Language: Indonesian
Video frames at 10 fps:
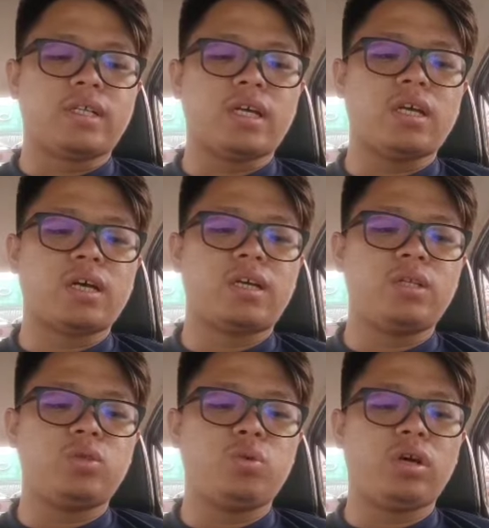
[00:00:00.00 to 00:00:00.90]
Saya
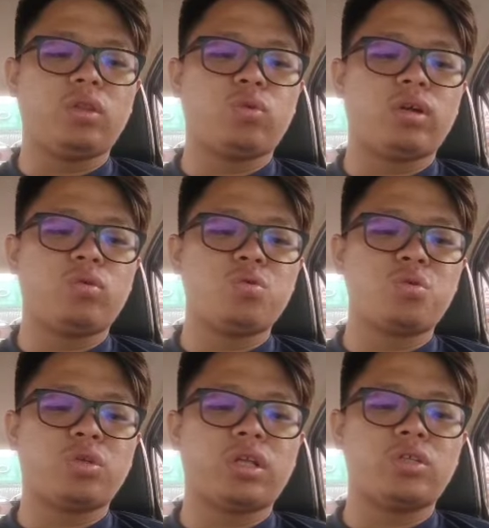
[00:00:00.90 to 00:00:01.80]
yakin juga Tuanku
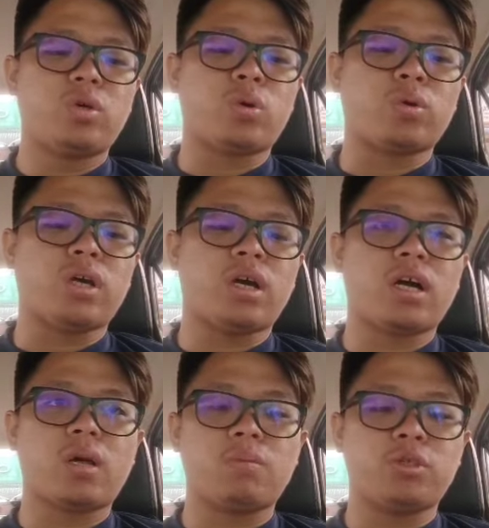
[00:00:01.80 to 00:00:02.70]
Sultan Johor yang
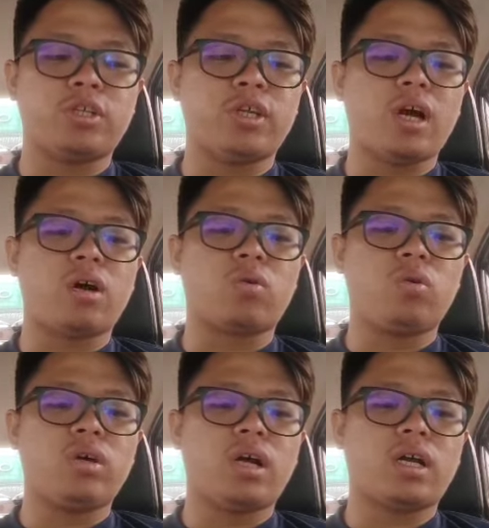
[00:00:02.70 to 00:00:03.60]
akan menjadi
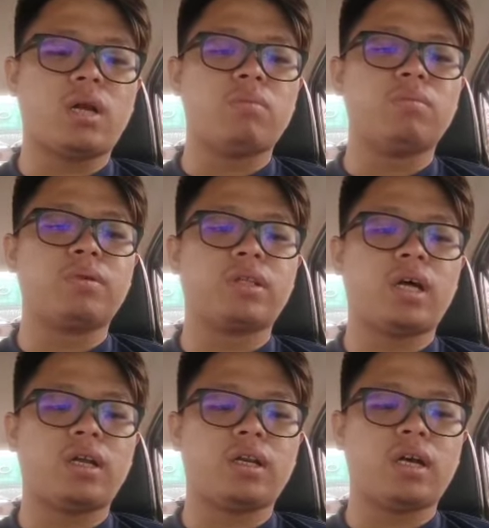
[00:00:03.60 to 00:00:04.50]
agung akan
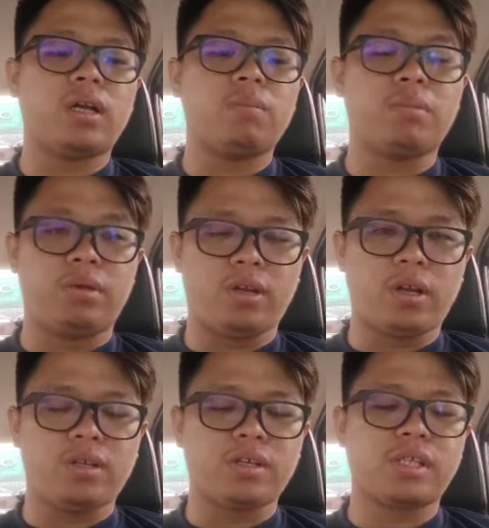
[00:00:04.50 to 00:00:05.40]
mempertahankan
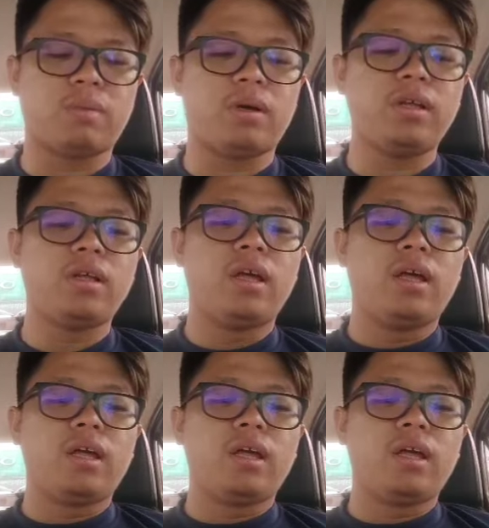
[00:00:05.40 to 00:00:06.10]
pendirian yang sama,